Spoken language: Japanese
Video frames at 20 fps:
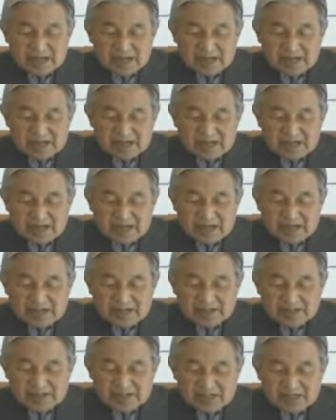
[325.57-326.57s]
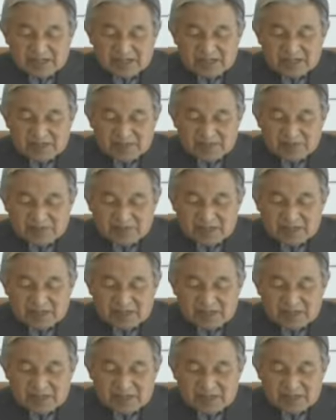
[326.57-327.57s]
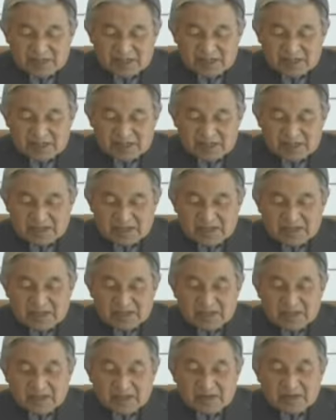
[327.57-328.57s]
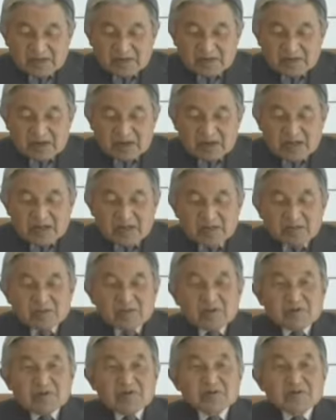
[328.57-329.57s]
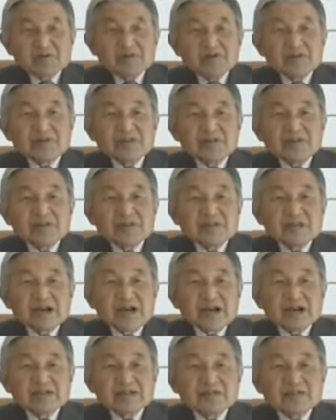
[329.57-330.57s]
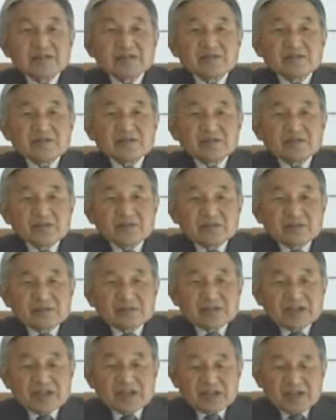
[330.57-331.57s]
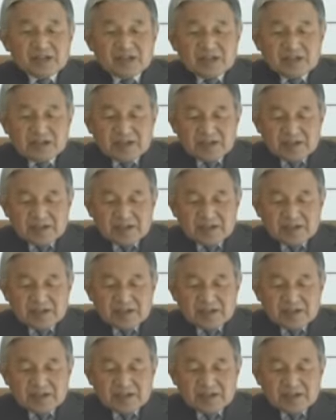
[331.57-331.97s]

被災した各地域の上にこれからも長く心を寄せ